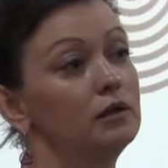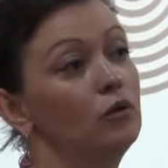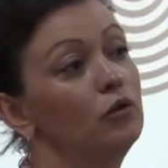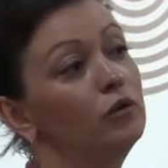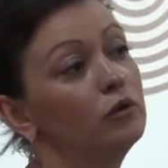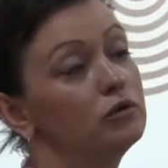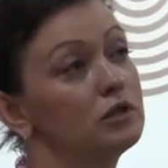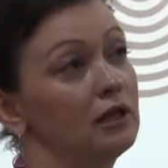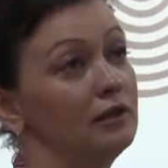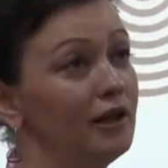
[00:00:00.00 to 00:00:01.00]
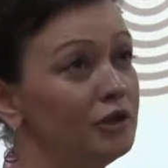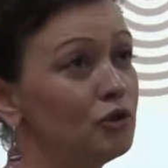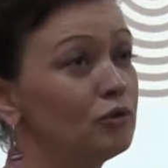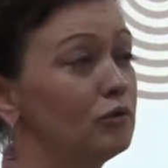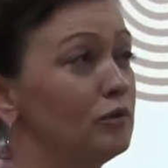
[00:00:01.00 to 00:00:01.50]
такую
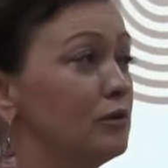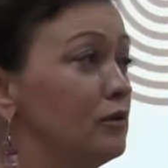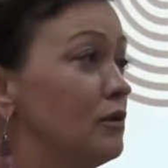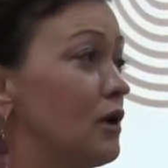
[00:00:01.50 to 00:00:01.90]
задачу э,